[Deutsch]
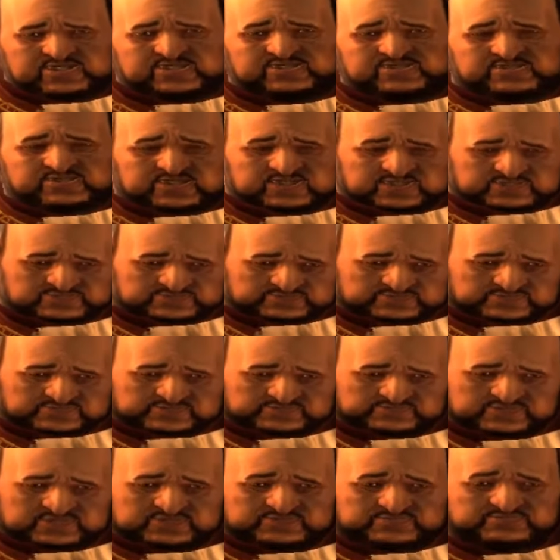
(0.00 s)
Ihr
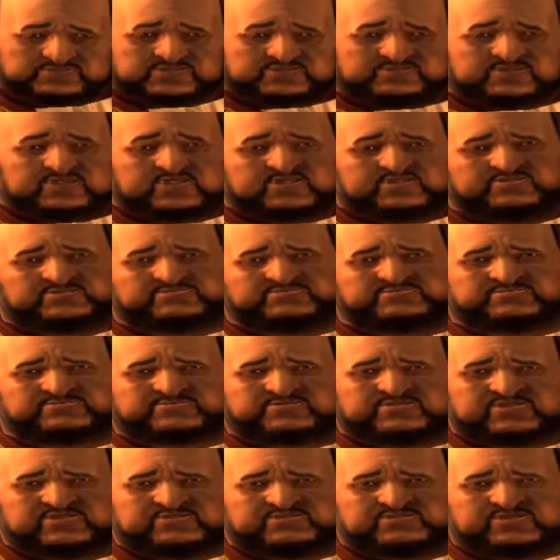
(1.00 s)
scheint eure Lage
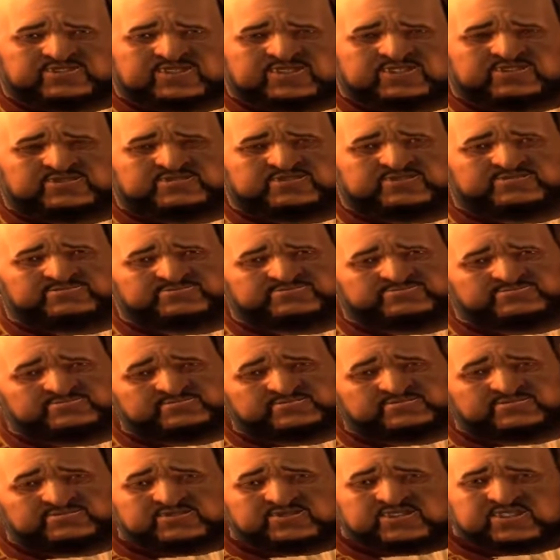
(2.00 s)
nicht ganz zu
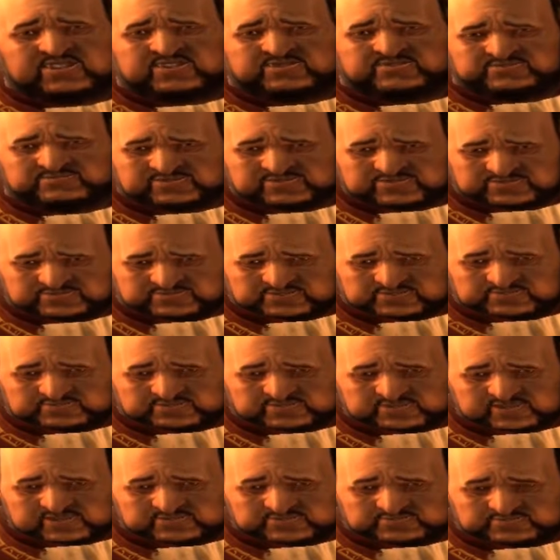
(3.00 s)
verstehen.
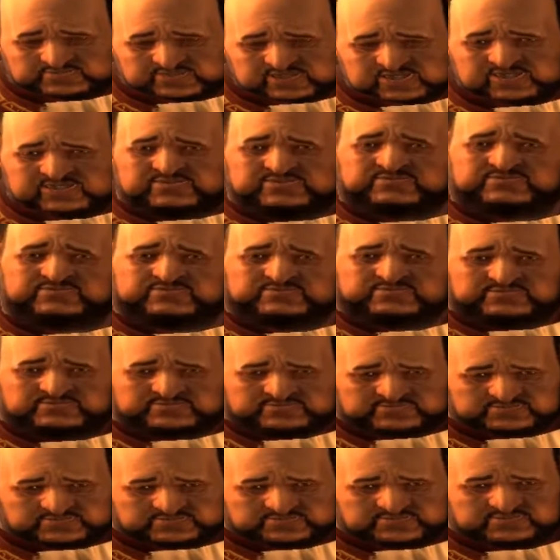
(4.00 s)

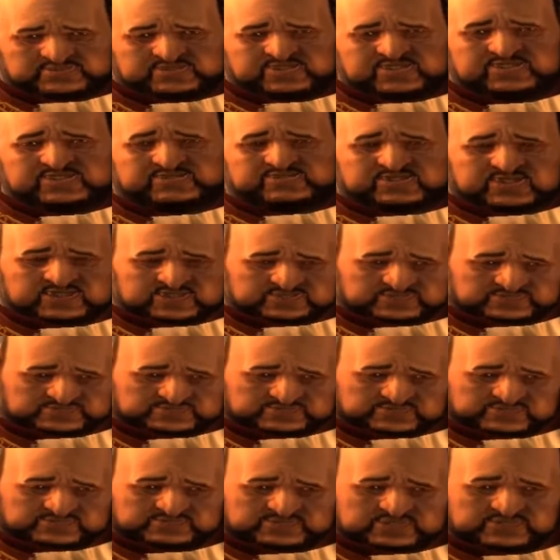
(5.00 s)
Genau jetzt
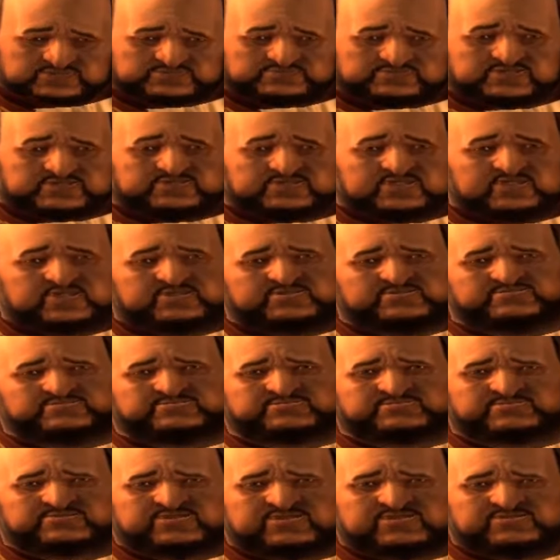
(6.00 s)
kümmert sich
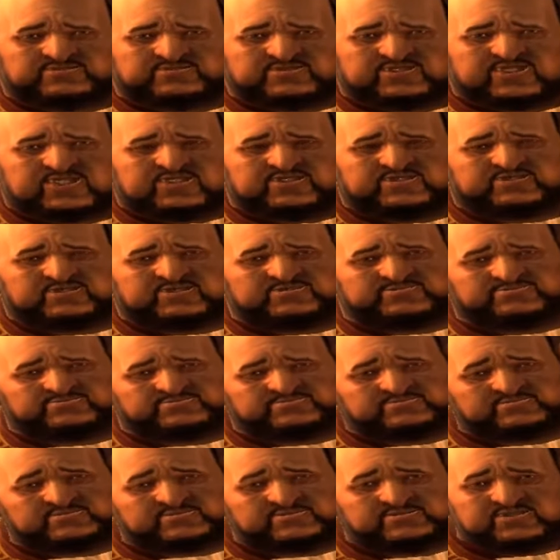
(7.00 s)
Kaltensteins
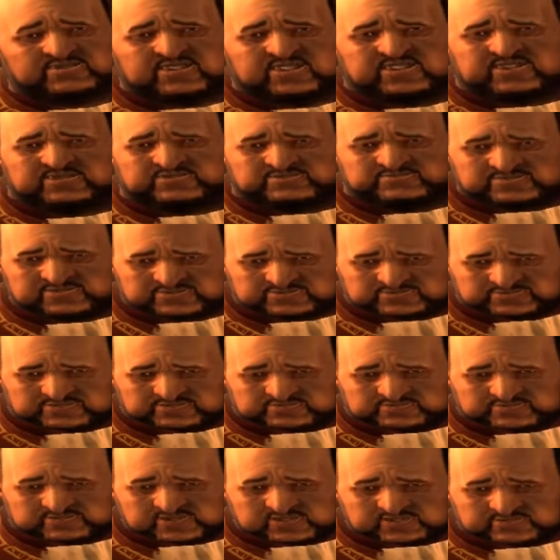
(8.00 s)
Mann um
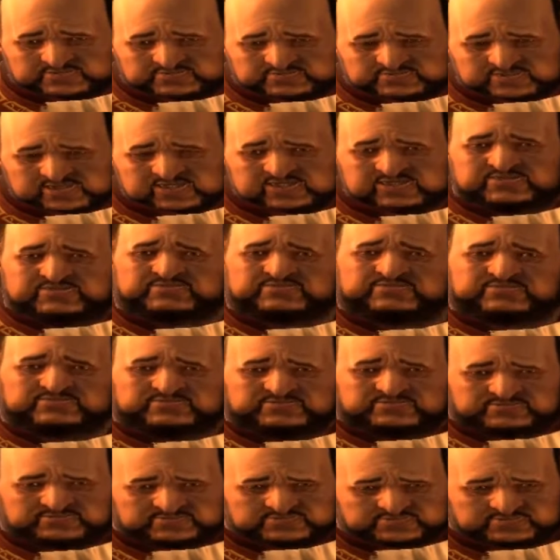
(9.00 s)
eure Freunde
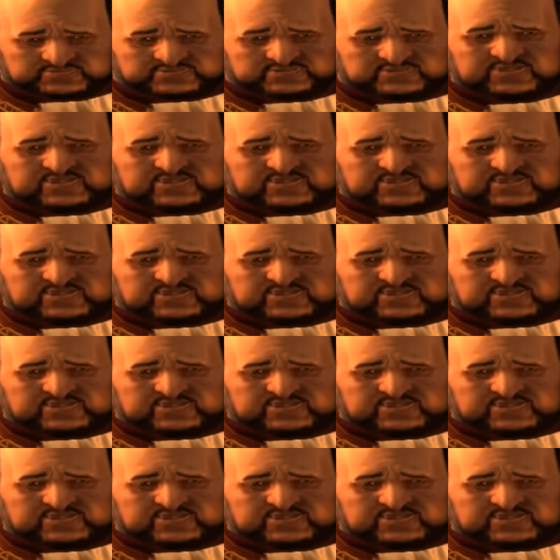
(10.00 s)
am Schiff.